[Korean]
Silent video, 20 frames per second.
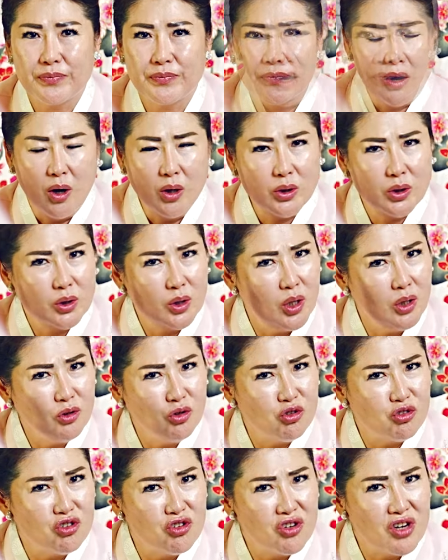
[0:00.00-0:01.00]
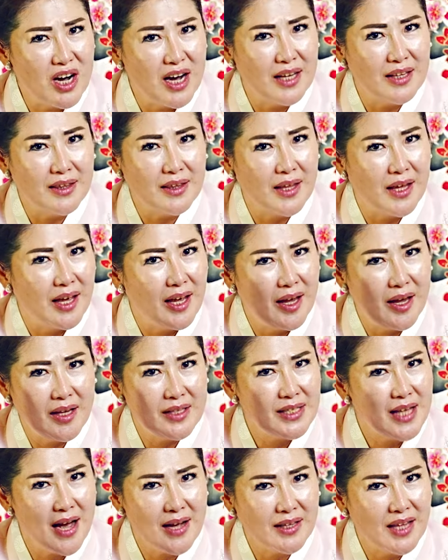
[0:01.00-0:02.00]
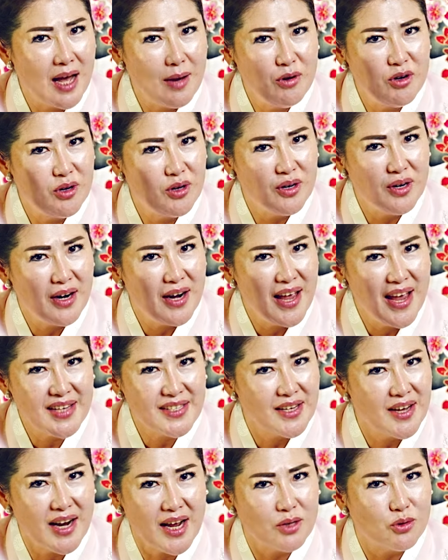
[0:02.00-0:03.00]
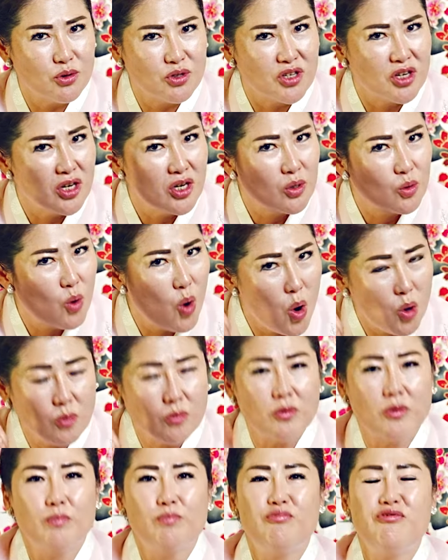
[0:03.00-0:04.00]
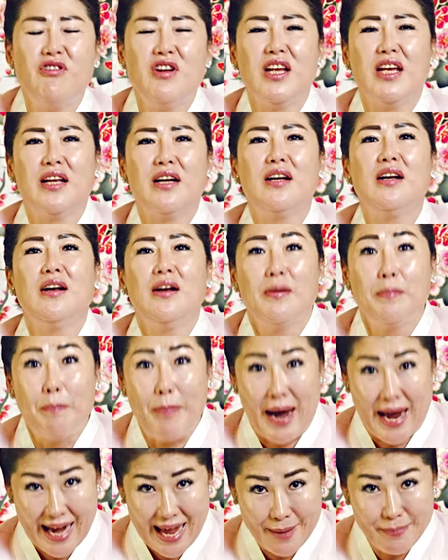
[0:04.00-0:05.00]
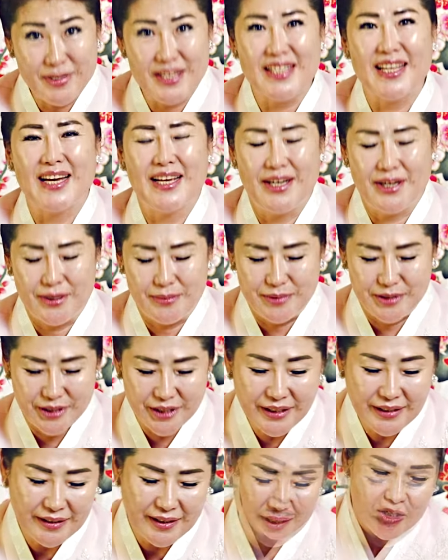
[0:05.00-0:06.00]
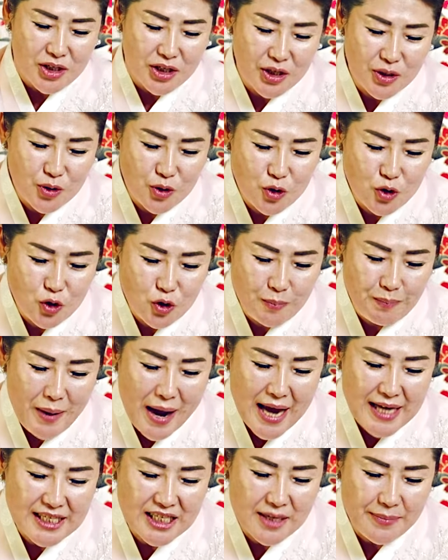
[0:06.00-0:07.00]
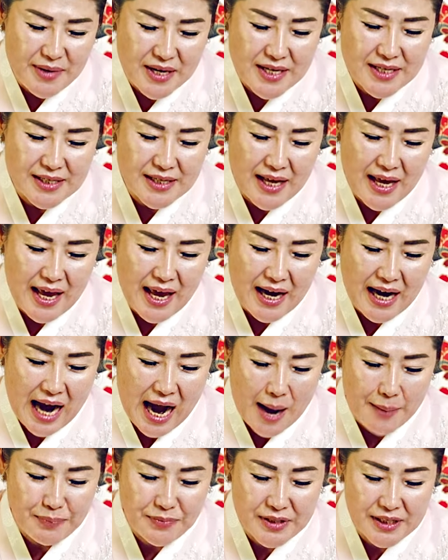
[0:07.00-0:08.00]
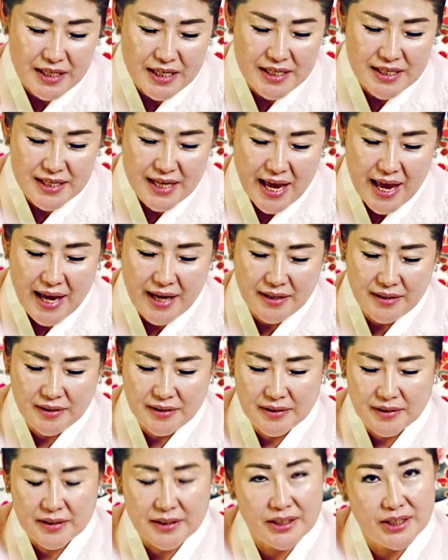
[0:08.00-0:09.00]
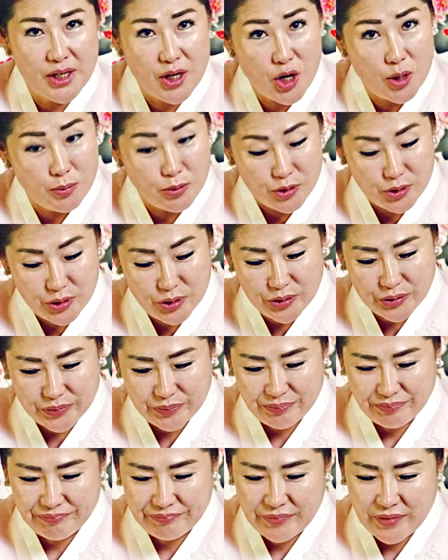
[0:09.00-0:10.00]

어떤 누군가한테 상담을 해서라도 그걸 꼭 풀기를 바랍니다, 여러분. 그리고 81세 갑신생 여러분